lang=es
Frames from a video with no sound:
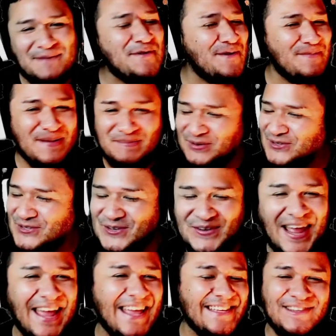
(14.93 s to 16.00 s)
a mí me
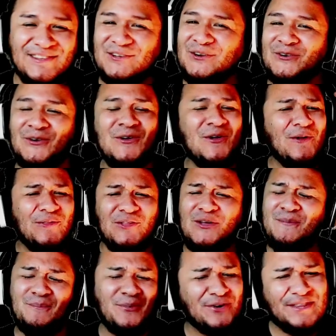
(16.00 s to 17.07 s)
emociona esto, no
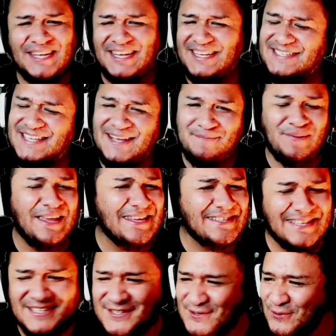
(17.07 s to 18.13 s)
importa que sea
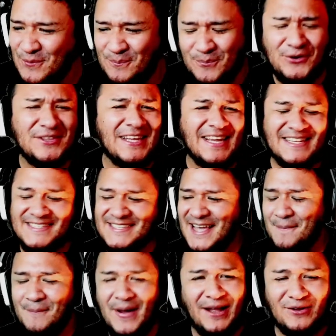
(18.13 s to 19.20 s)
PlayStation, no importa que
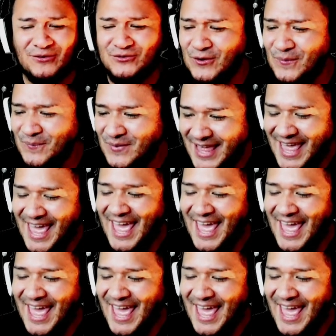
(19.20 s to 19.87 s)
sea Microsoft,